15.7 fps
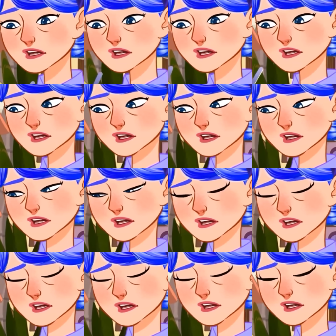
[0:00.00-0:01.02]
nát con tim.
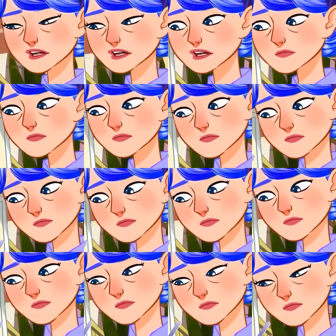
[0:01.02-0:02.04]
Elia chạy khỏi